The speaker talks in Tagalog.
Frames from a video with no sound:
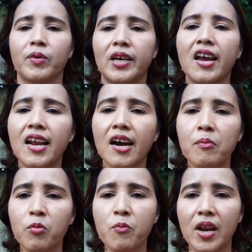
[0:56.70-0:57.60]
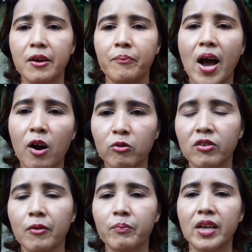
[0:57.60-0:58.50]
kailangan bumalik pa ako
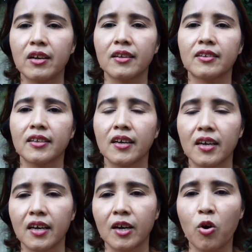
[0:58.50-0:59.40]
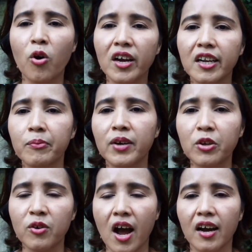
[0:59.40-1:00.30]
ng Pinas. Okay
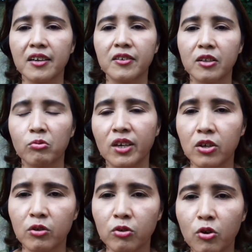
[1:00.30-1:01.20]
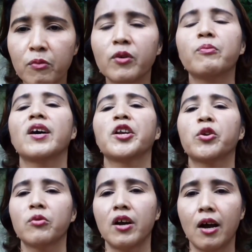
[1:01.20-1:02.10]
naman yung aking sitwasyon doon. Mabait
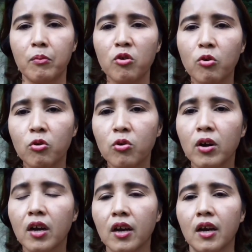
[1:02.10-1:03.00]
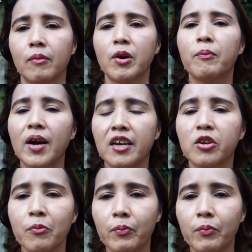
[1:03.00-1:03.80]
yung amo ko. Mabait yung